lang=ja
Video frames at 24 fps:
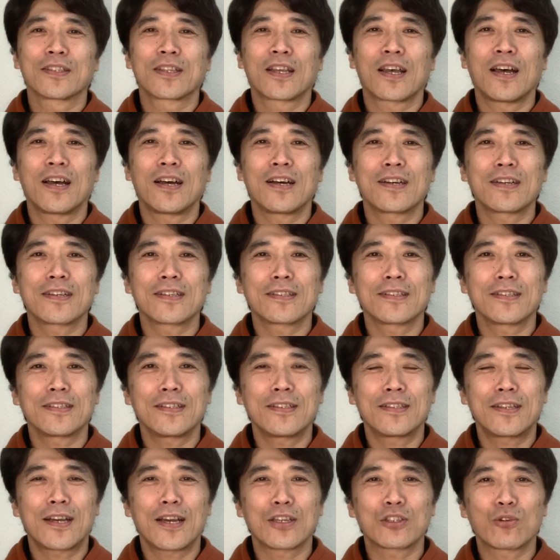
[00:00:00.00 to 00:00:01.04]

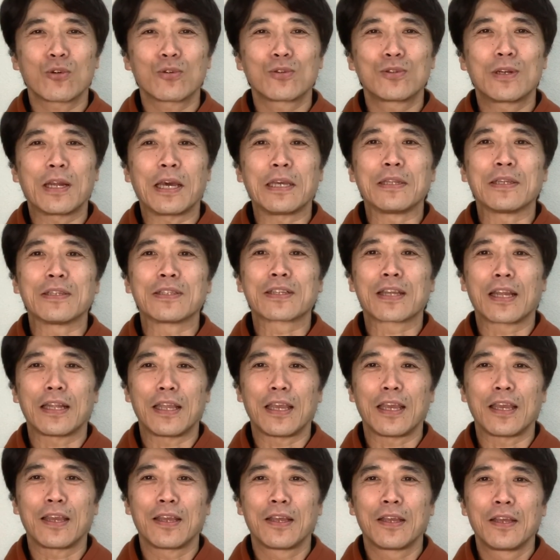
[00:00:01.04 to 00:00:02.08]
3箇所ぐらいですか
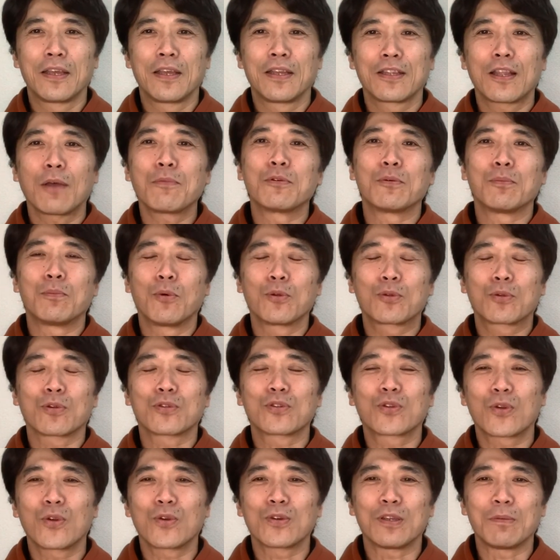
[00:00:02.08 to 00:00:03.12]
ね多分もっと
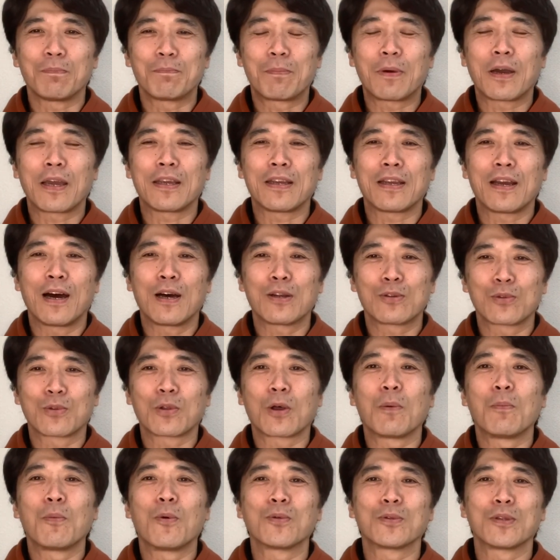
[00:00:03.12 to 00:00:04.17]
それよりいっぱいあると
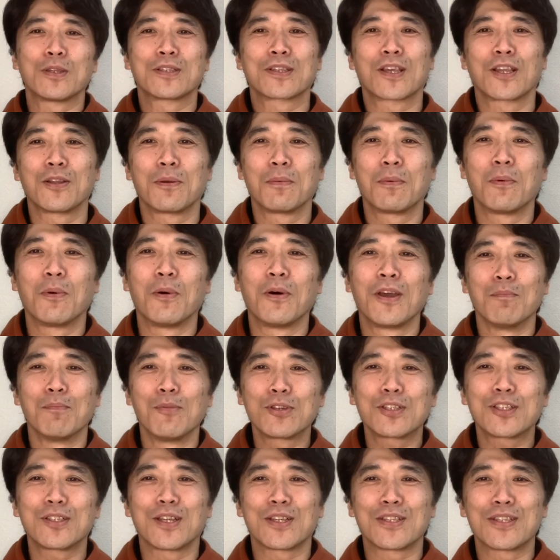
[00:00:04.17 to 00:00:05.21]
は思うんですけども
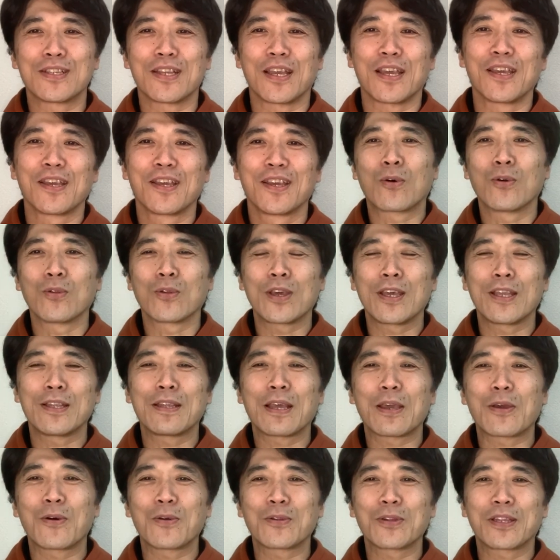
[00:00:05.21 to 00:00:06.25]
もしですねこの辺
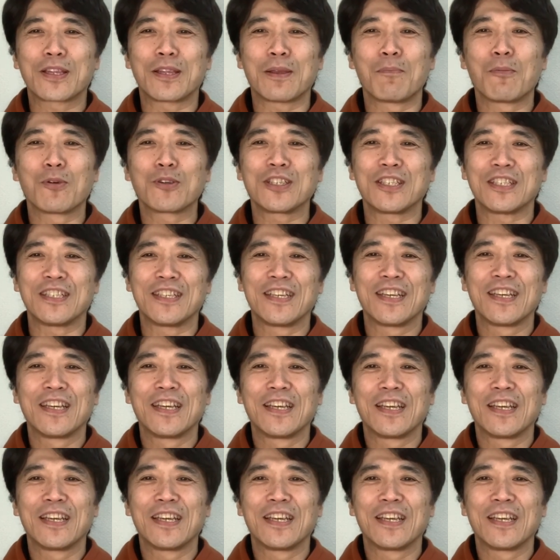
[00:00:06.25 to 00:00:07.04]
だよってもし